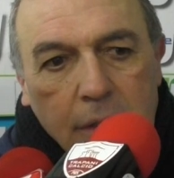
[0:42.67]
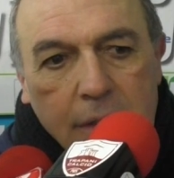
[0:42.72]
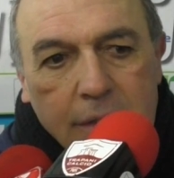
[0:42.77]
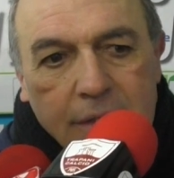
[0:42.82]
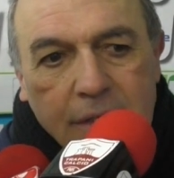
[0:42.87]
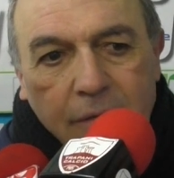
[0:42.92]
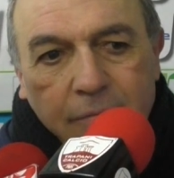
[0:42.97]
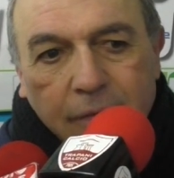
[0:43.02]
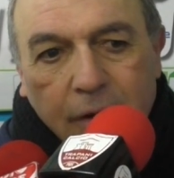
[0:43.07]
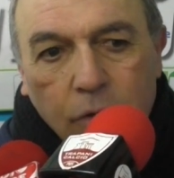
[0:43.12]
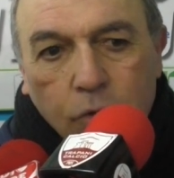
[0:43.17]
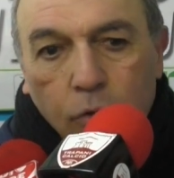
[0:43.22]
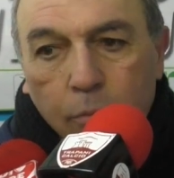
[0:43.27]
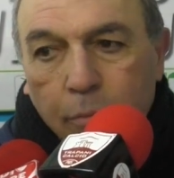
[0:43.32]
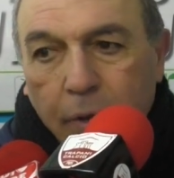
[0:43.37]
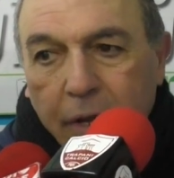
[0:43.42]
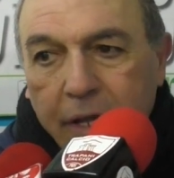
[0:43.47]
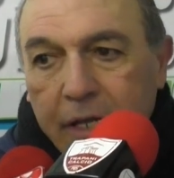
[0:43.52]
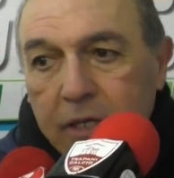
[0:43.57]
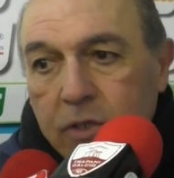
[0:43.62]
si è fatto un
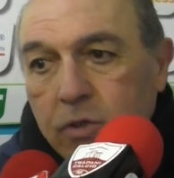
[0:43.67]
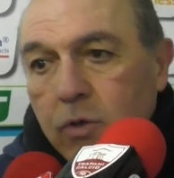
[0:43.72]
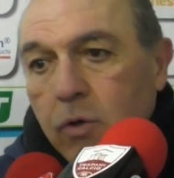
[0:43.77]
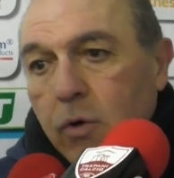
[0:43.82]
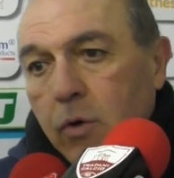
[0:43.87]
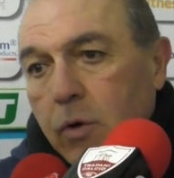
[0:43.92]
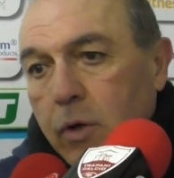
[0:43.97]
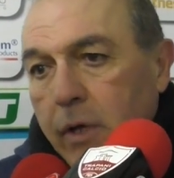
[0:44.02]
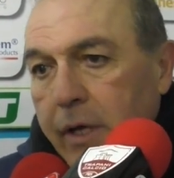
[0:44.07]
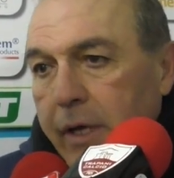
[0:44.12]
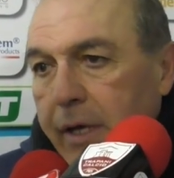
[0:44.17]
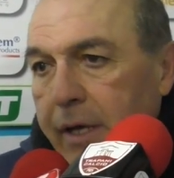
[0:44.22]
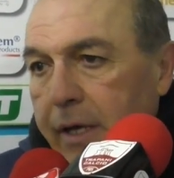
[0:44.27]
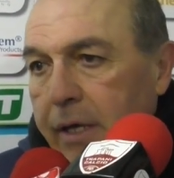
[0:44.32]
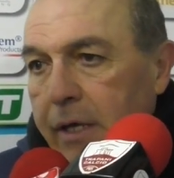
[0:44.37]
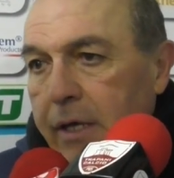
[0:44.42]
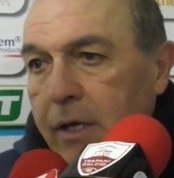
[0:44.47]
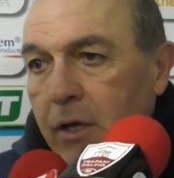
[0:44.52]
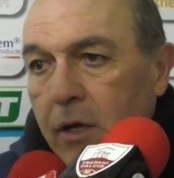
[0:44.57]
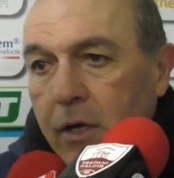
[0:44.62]
pareggio
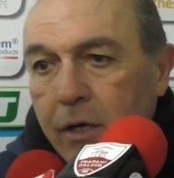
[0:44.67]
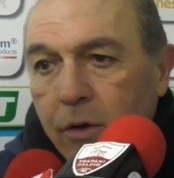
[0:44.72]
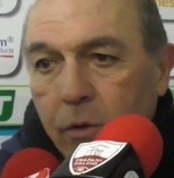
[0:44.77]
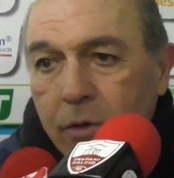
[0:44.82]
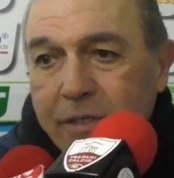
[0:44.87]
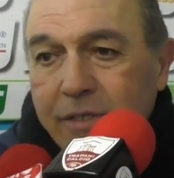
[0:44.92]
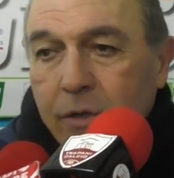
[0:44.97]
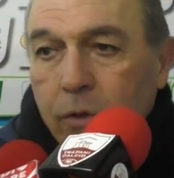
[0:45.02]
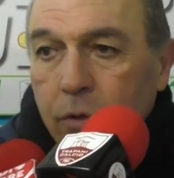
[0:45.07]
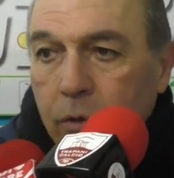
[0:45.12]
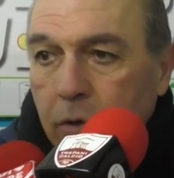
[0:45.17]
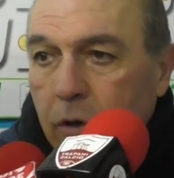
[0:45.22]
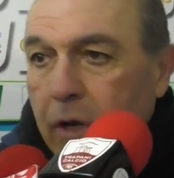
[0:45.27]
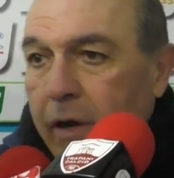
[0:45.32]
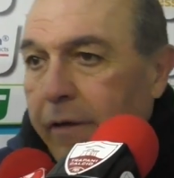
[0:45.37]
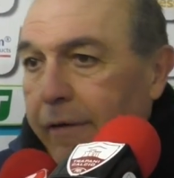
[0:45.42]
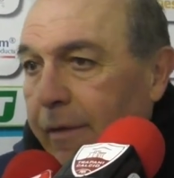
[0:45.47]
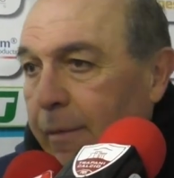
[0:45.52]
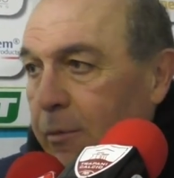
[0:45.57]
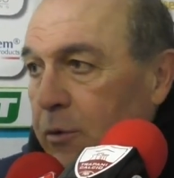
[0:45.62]
e, io, noi il secondo gol
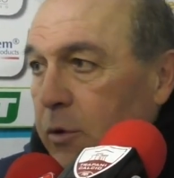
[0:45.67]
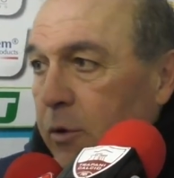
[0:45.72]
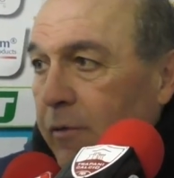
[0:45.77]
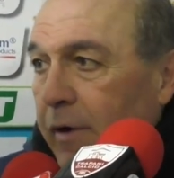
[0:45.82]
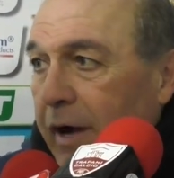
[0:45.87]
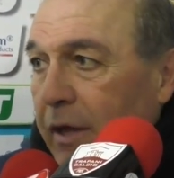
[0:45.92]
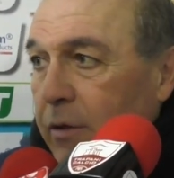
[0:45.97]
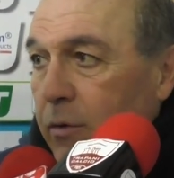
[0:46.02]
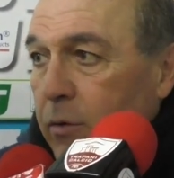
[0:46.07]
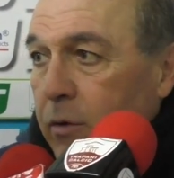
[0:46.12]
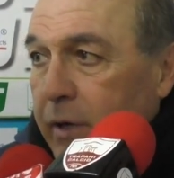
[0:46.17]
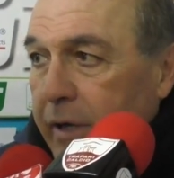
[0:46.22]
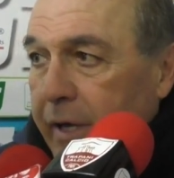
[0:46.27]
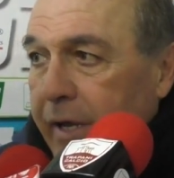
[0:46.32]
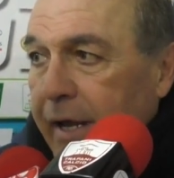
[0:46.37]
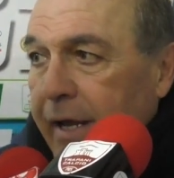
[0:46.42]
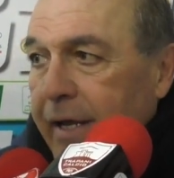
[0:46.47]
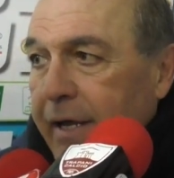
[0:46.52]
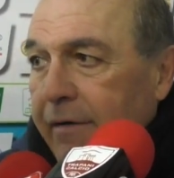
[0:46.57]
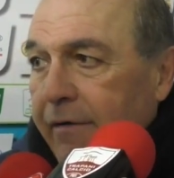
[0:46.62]
l'avevamo trovato,
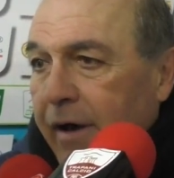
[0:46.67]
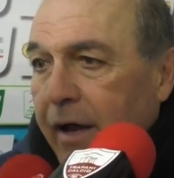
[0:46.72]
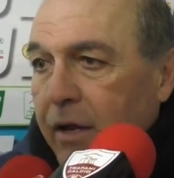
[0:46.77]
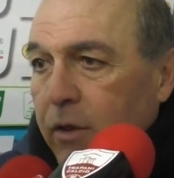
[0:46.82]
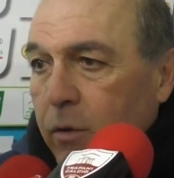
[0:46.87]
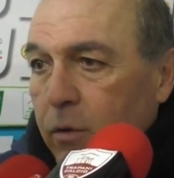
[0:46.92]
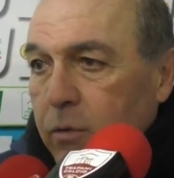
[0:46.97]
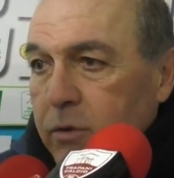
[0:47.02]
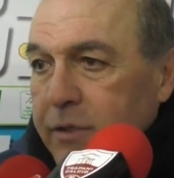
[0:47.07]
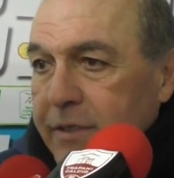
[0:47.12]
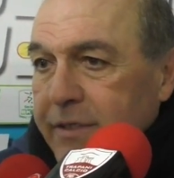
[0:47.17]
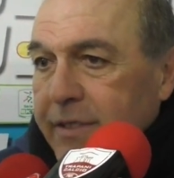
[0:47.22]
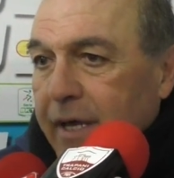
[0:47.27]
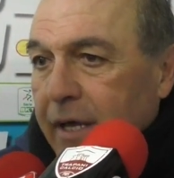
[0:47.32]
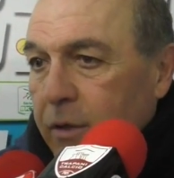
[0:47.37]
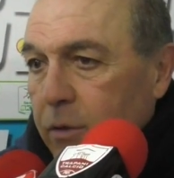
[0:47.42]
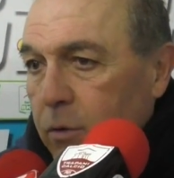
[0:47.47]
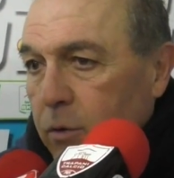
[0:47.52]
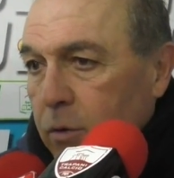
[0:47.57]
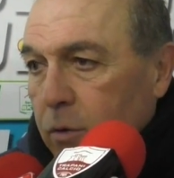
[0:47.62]
era anche valido, non c'è
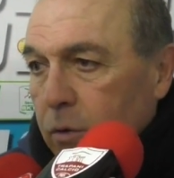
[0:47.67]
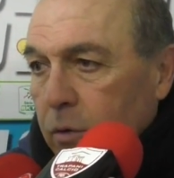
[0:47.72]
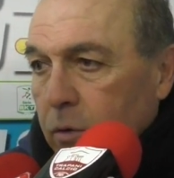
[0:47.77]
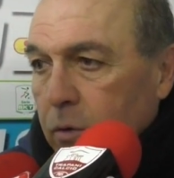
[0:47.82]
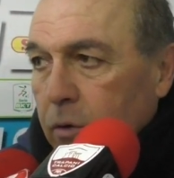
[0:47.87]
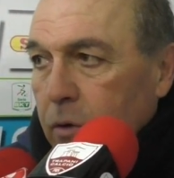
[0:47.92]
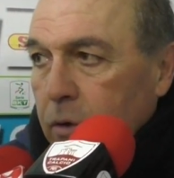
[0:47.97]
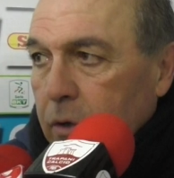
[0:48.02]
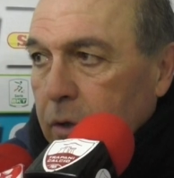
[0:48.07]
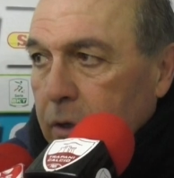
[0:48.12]
stato